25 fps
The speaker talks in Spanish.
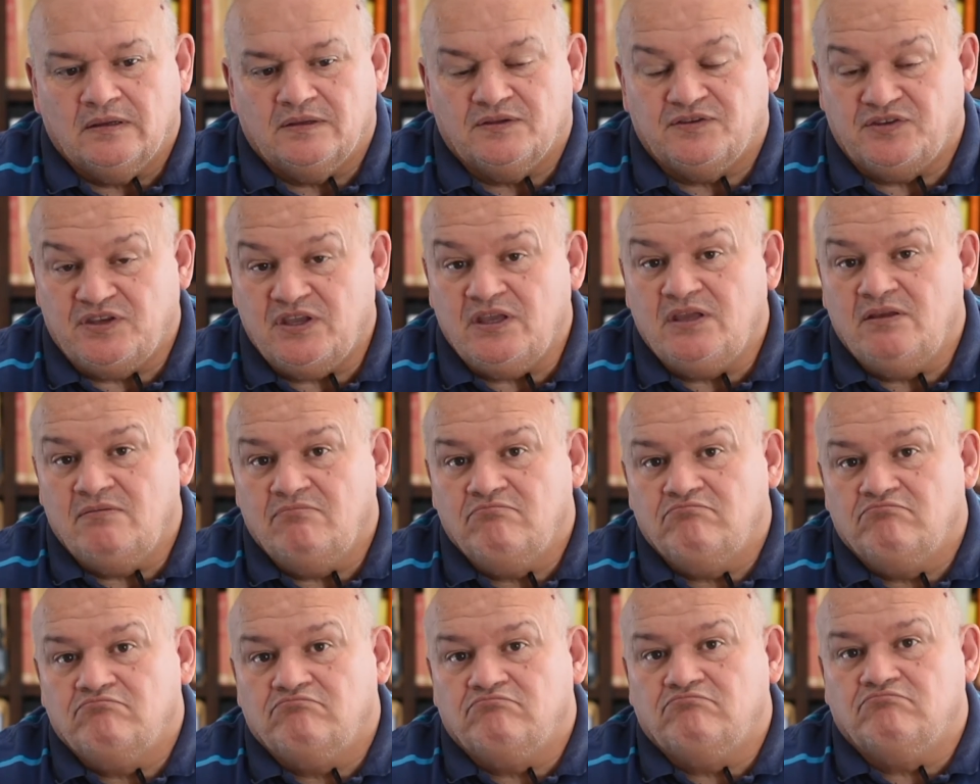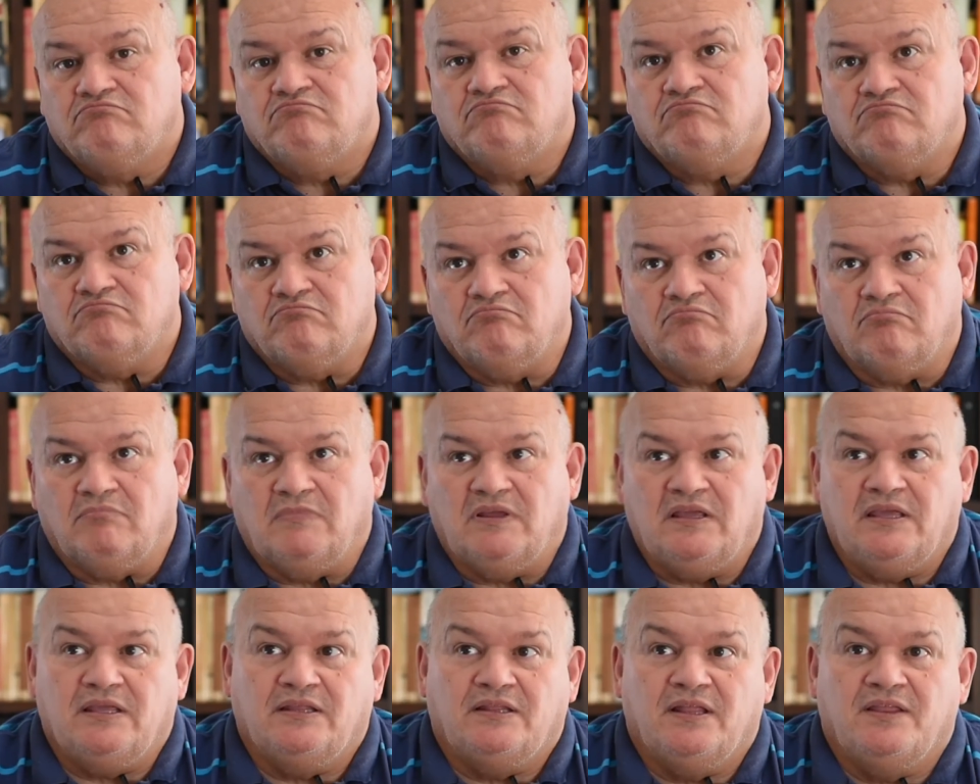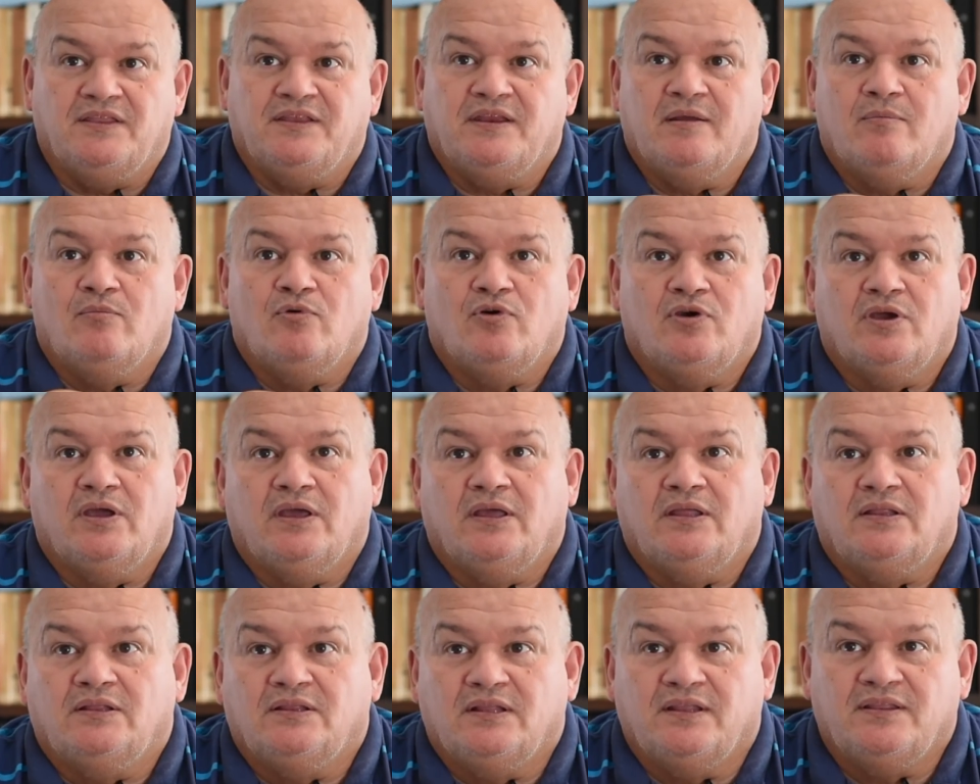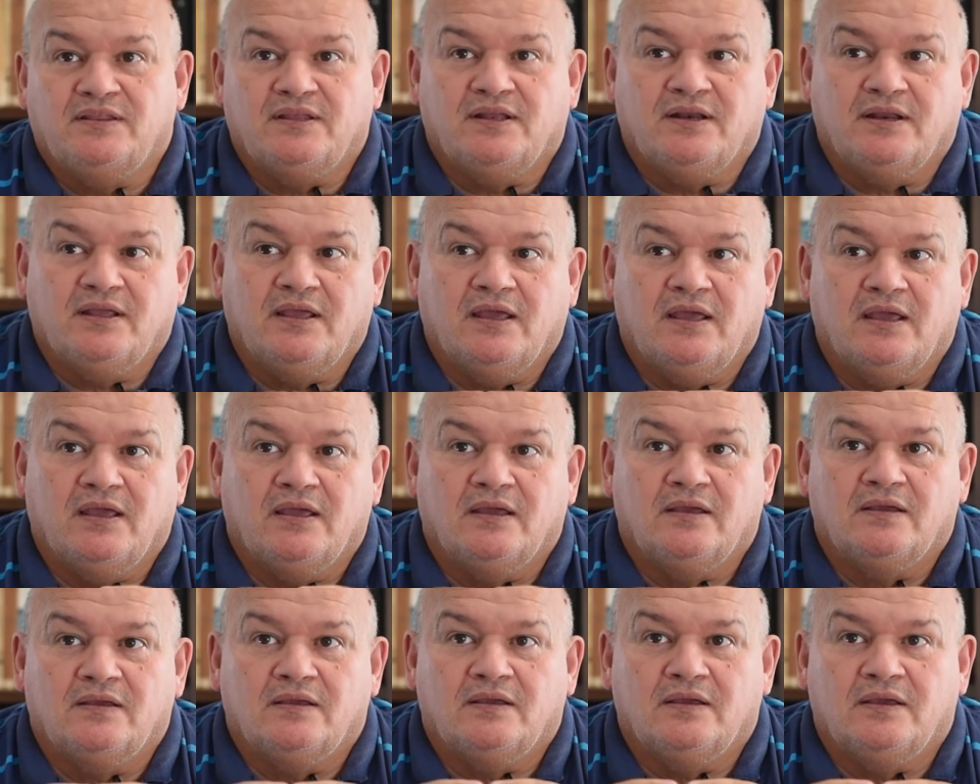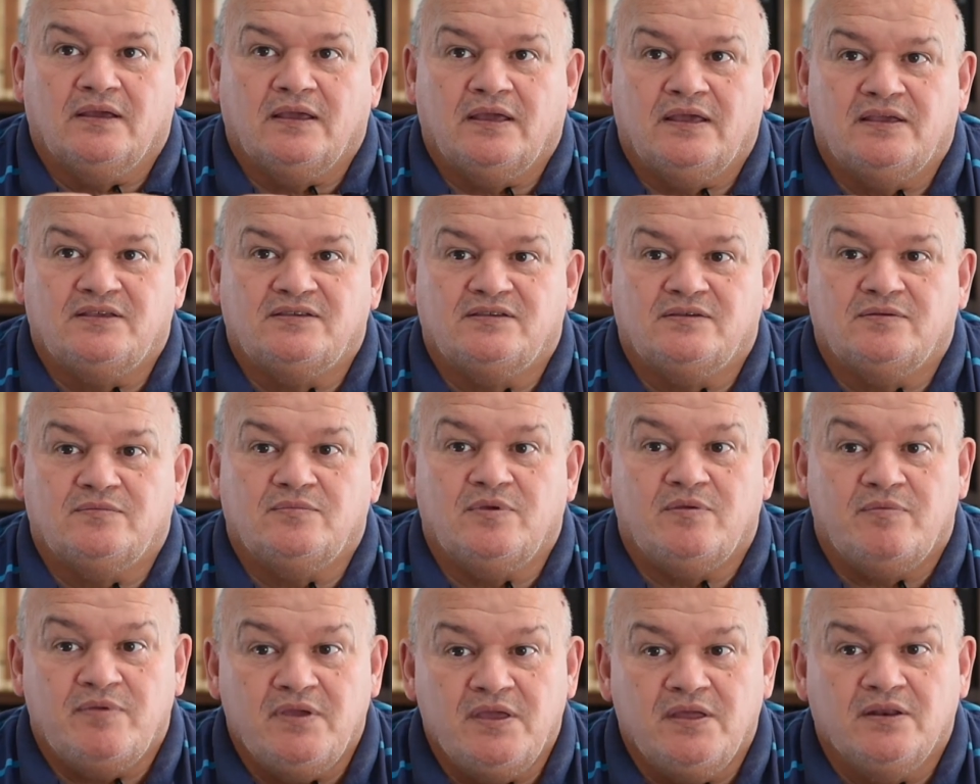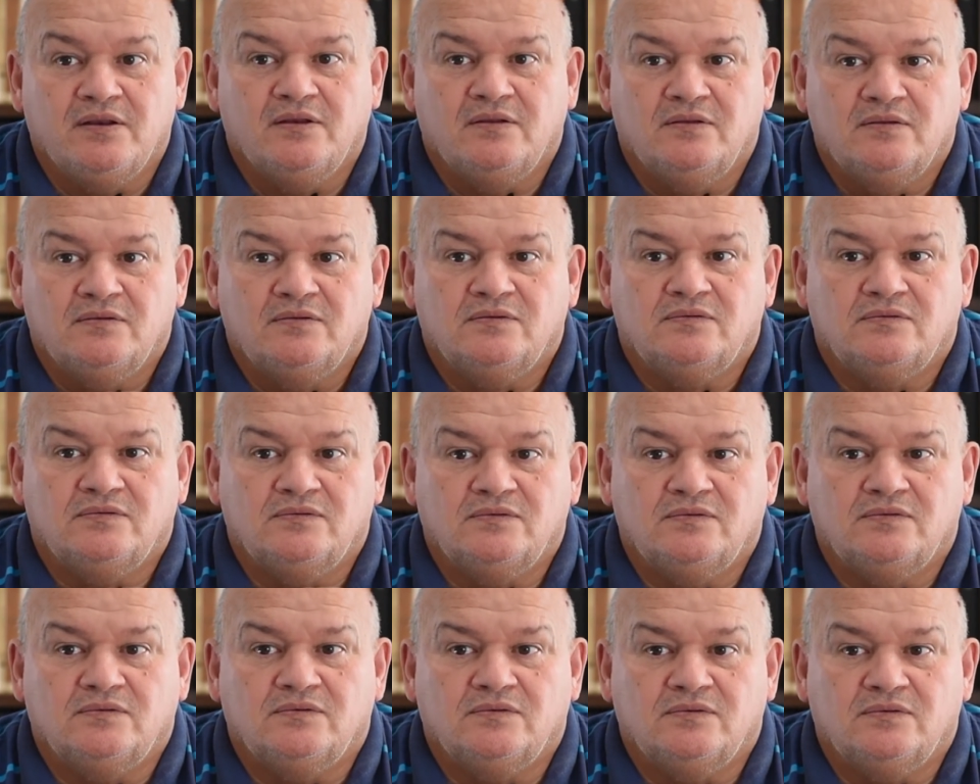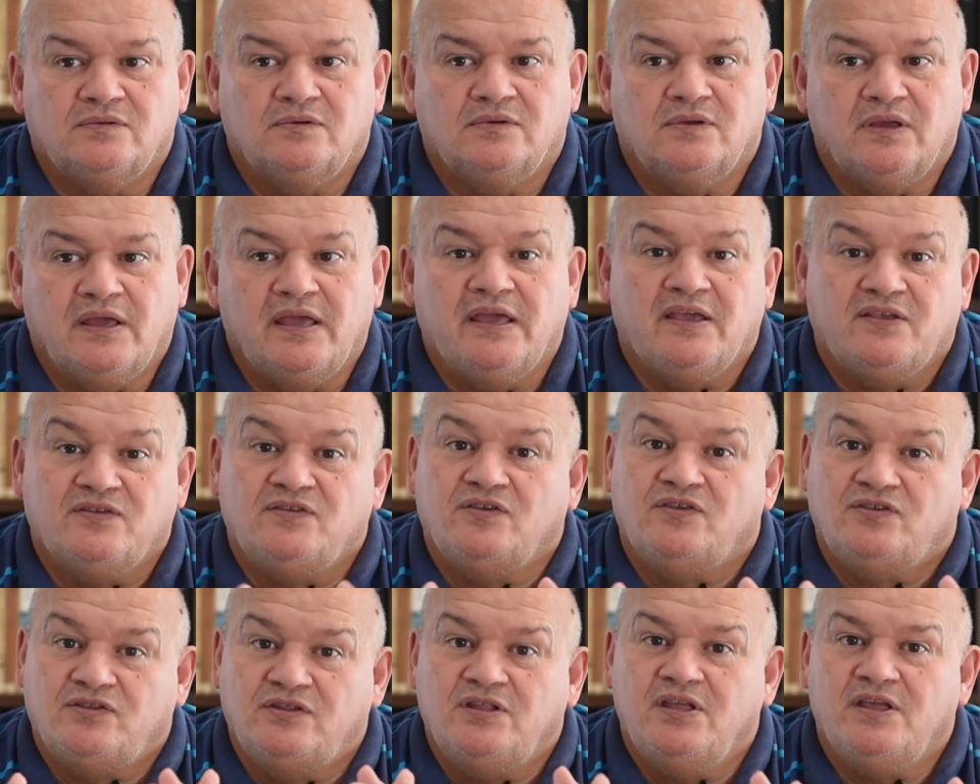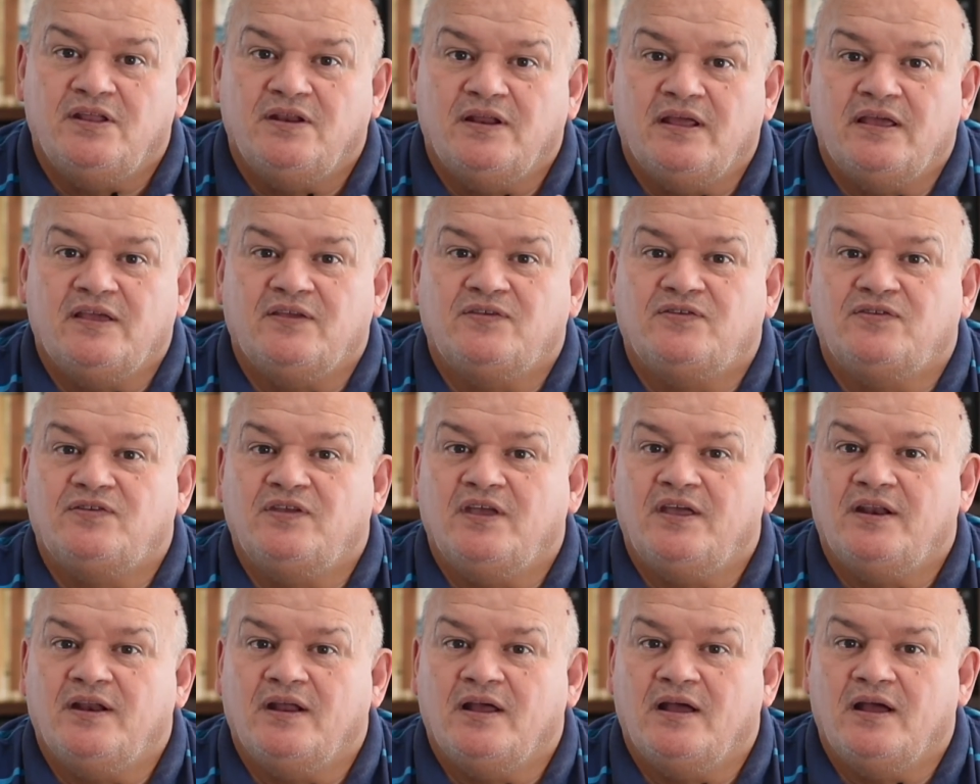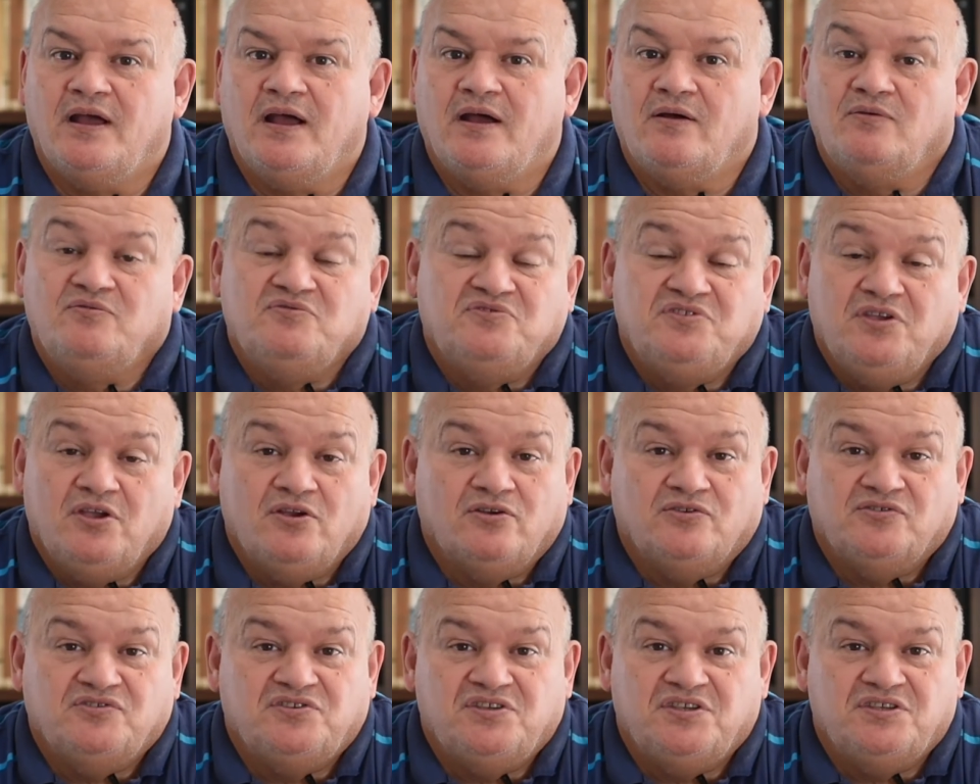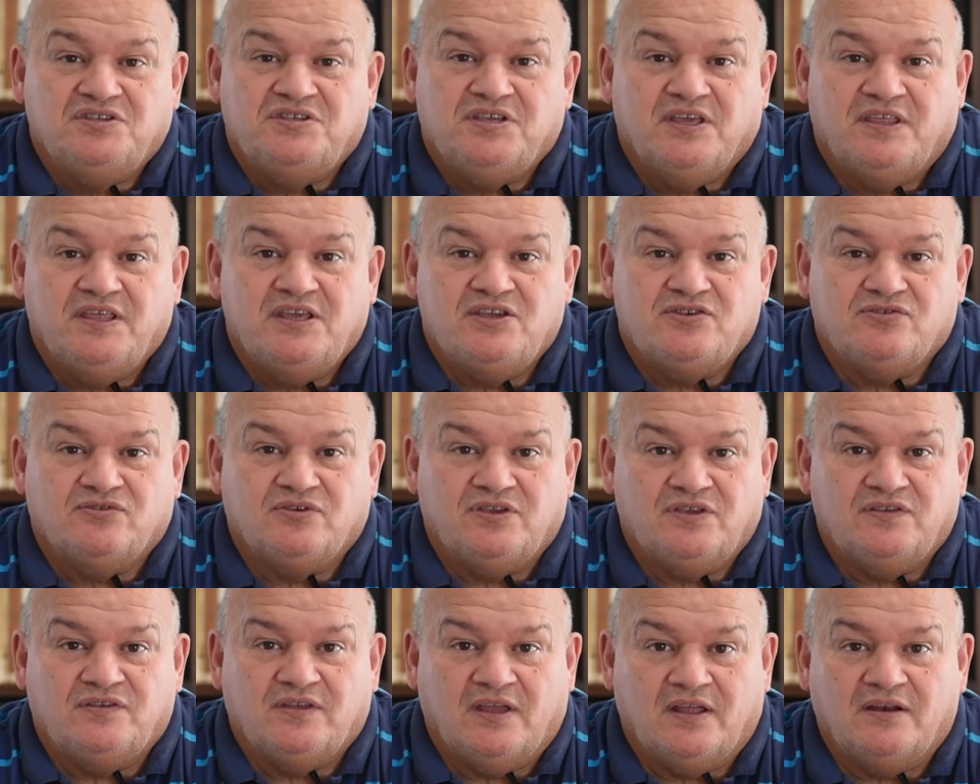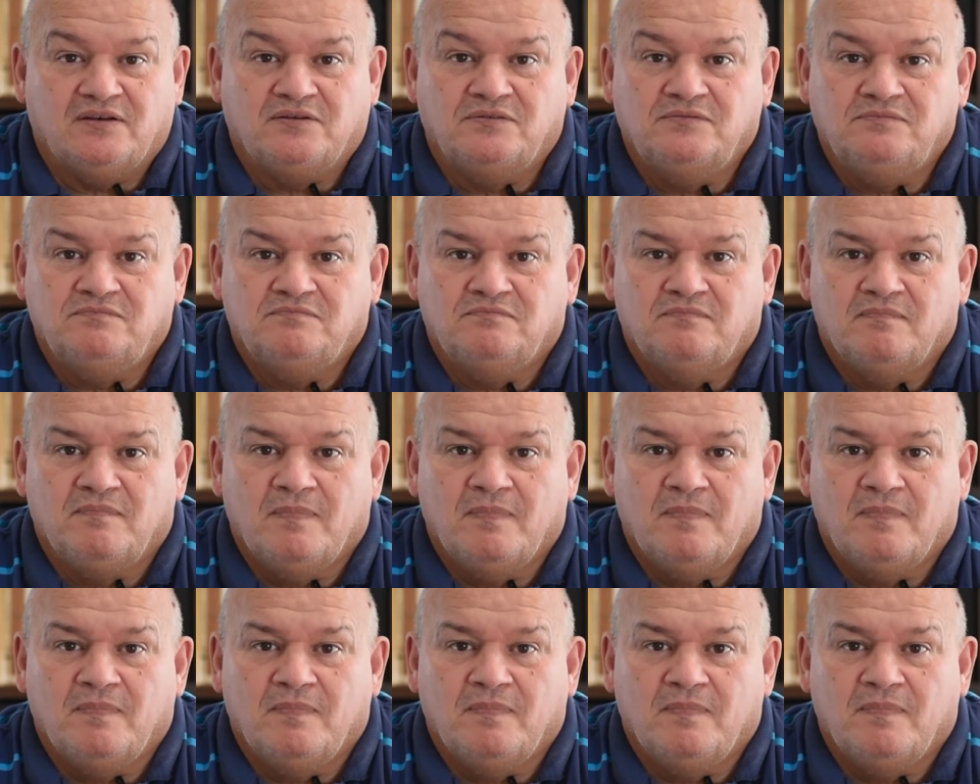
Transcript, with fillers: Sí, y tendríamos que entender que es vivir es existir, es ser aún sin conciencia de ello, quizás, ¿no?